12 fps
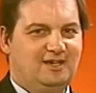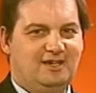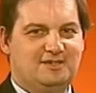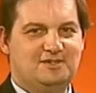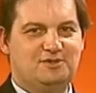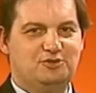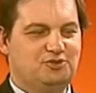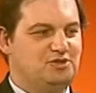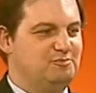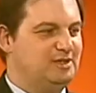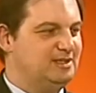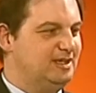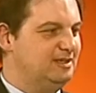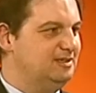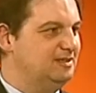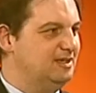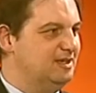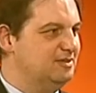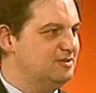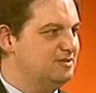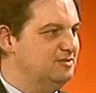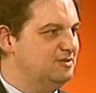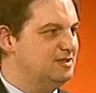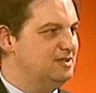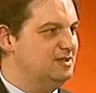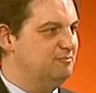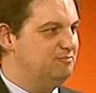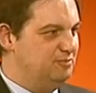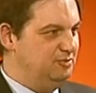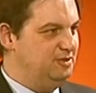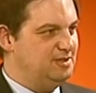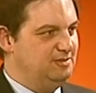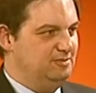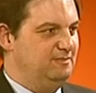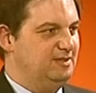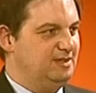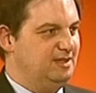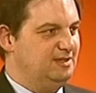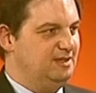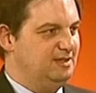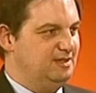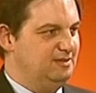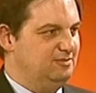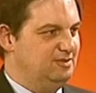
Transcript: che si sono cimentati negli anni scorsi, poi siano diventati anche